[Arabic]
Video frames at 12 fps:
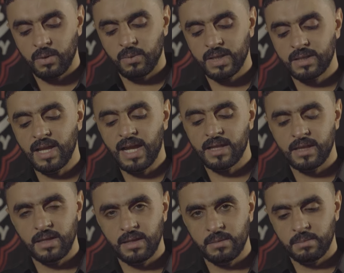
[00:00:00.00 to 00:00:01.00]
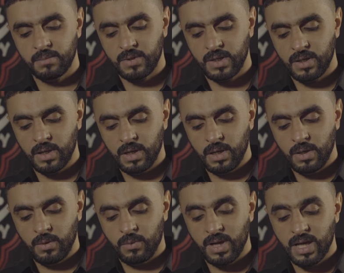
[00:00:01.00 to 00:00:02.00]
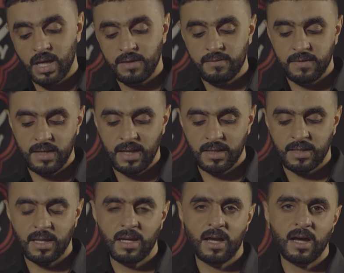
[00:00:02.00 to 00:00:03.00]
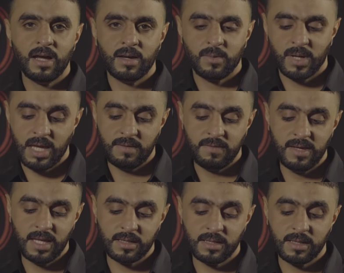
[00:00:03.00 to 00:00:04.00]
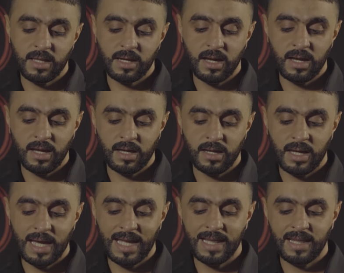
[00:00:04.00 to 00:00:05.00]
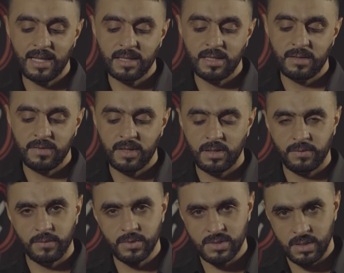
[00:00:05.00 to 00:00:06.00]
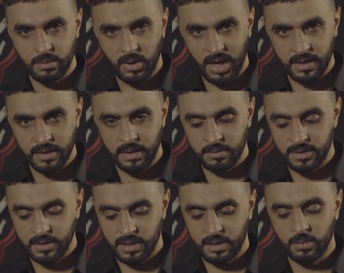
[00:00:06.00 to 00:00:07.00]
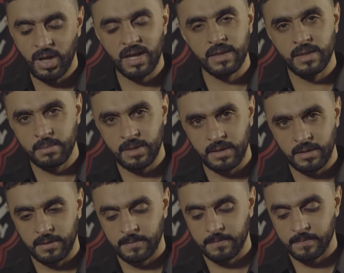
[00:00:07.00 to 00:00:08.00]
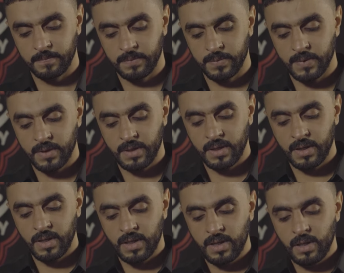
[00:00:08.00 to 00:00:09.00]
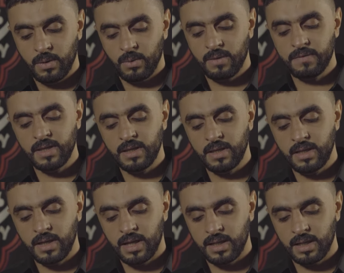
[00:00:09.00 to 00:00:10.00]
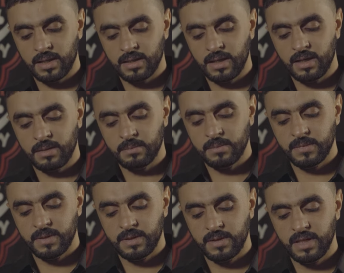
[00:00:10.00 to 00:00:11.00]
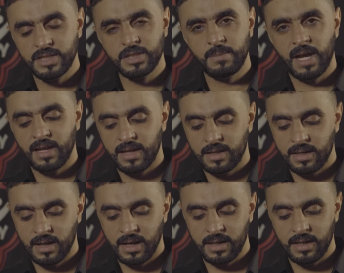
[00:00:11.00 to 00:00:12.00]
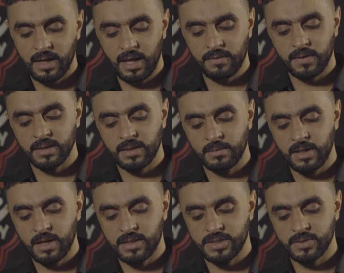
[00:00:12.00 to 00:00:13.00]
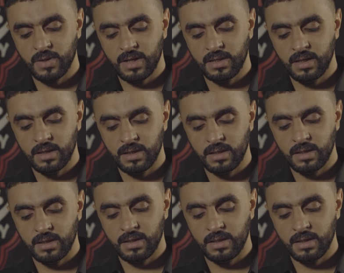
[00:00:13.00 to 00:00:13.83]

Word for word: والتعذيب وكيفية الدناء وكيفية الدناءة التي في نفوس المعذبين وفي الختام يجب علينا أن نحفظ دماء الشهداء